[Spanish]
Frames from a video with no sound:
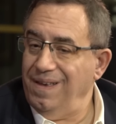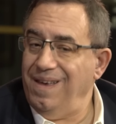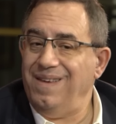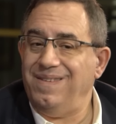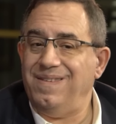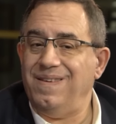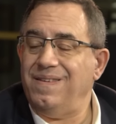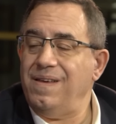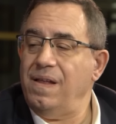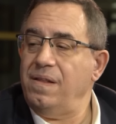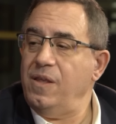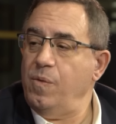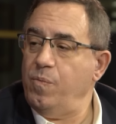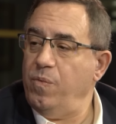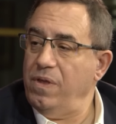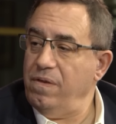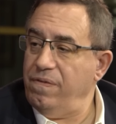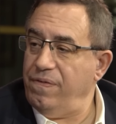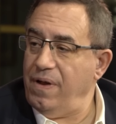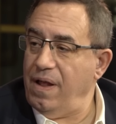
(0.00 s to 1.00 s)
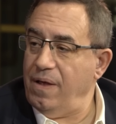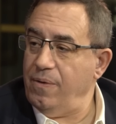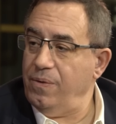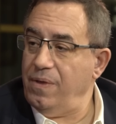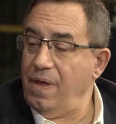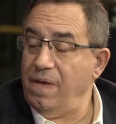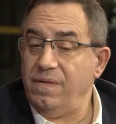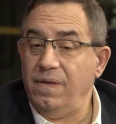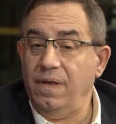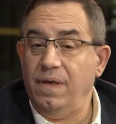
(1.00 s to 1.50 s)
Ese es el tipo de
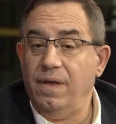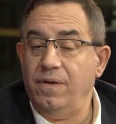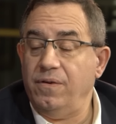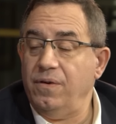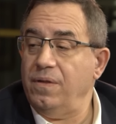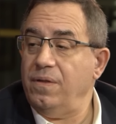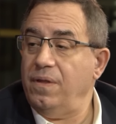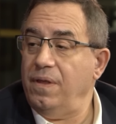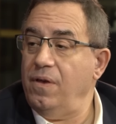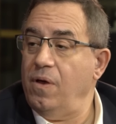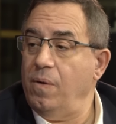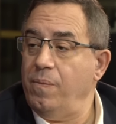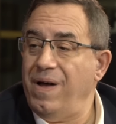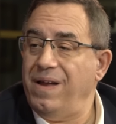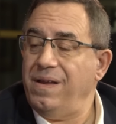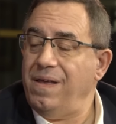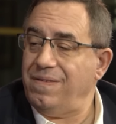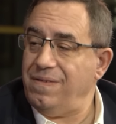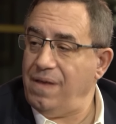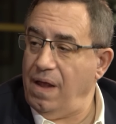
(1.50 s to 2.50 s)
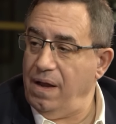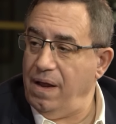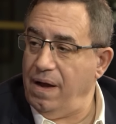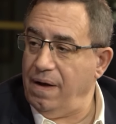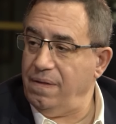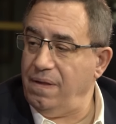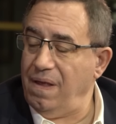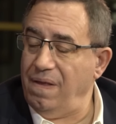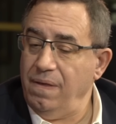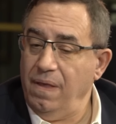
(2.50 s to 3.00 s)
fraude. Así que yo te digo varias
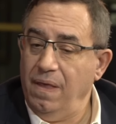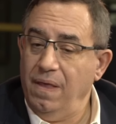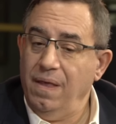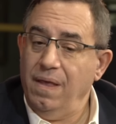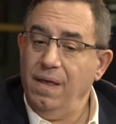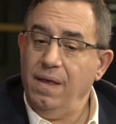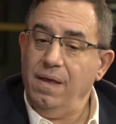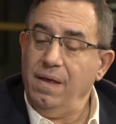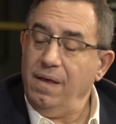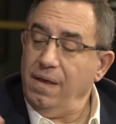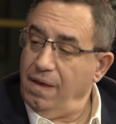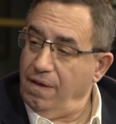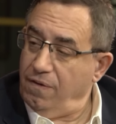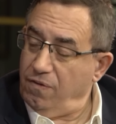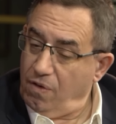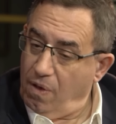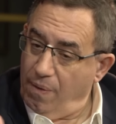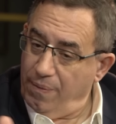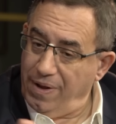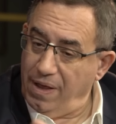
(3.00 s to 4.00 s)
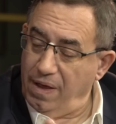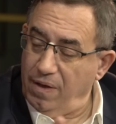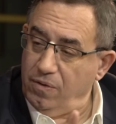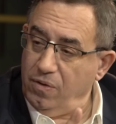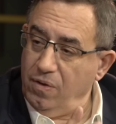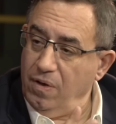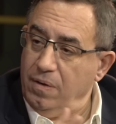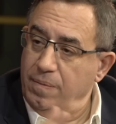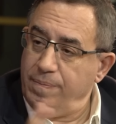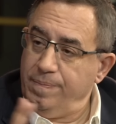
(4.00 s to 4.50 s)
alertas. Y sobre
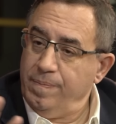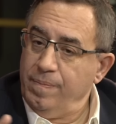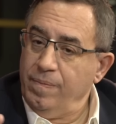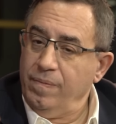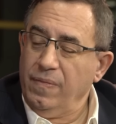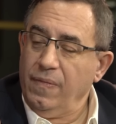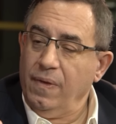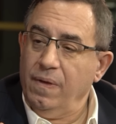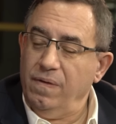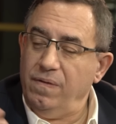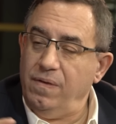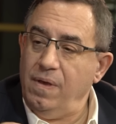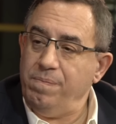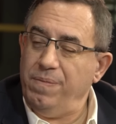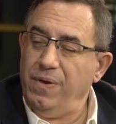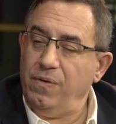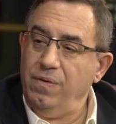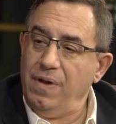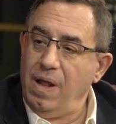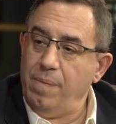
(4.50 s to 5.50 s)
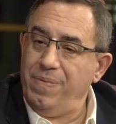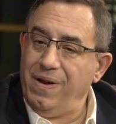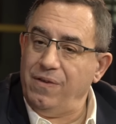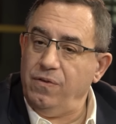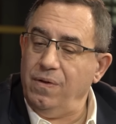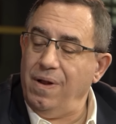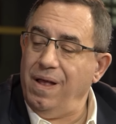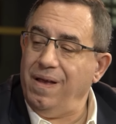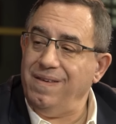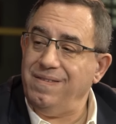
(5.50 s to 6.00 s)
esto, siempre es una
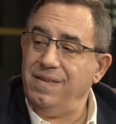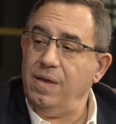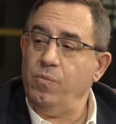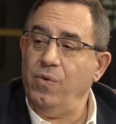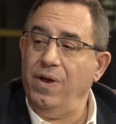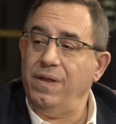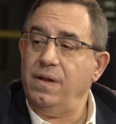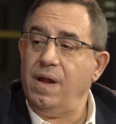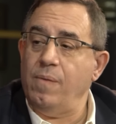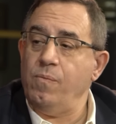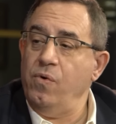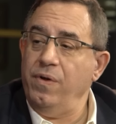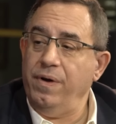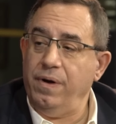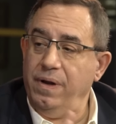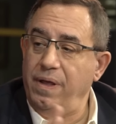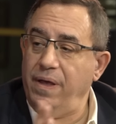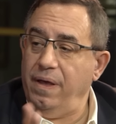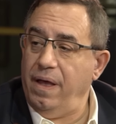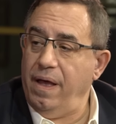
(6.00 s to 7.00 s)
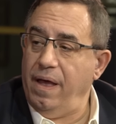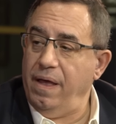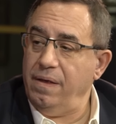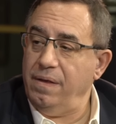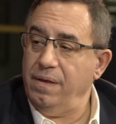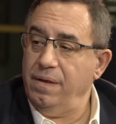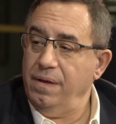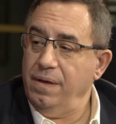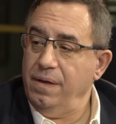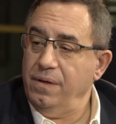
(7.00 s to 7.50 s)
persona que se muestra muy rica,
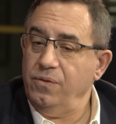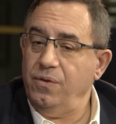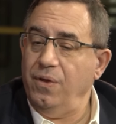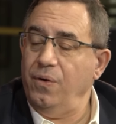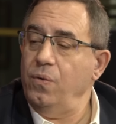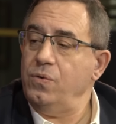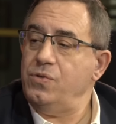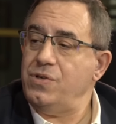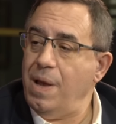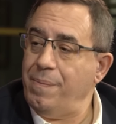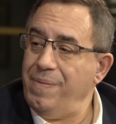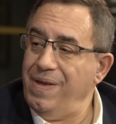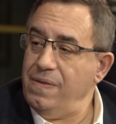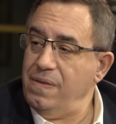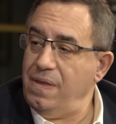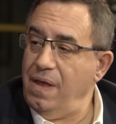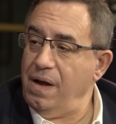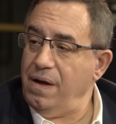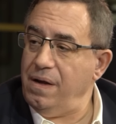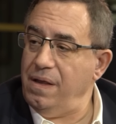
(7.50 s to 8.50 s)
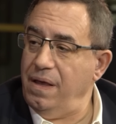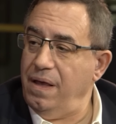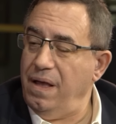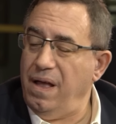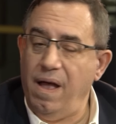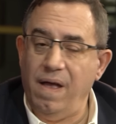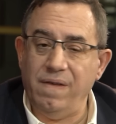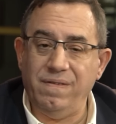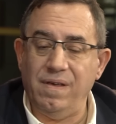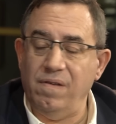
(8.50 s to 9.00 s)
truchamente
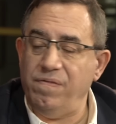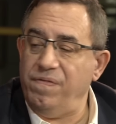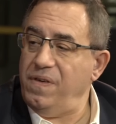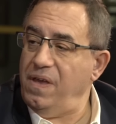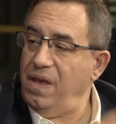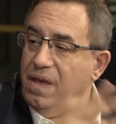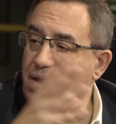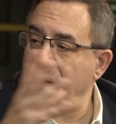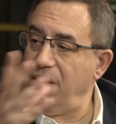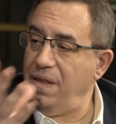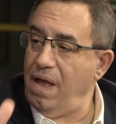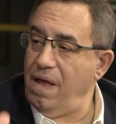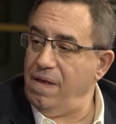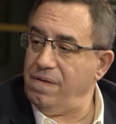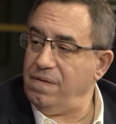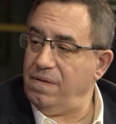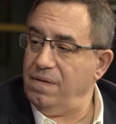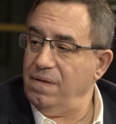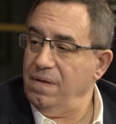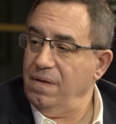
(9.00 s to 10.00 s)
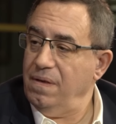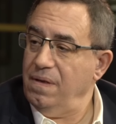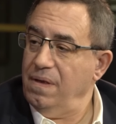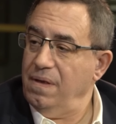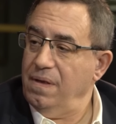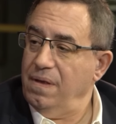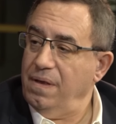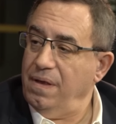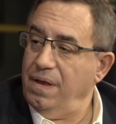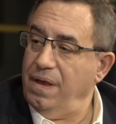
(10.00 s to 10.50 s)
rica, hace fiestas,
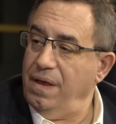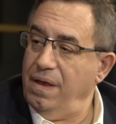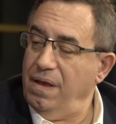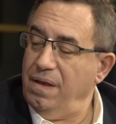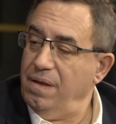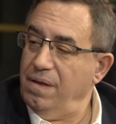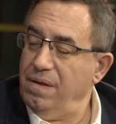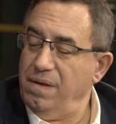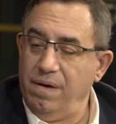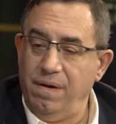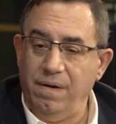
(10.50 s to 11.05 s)
¿eh?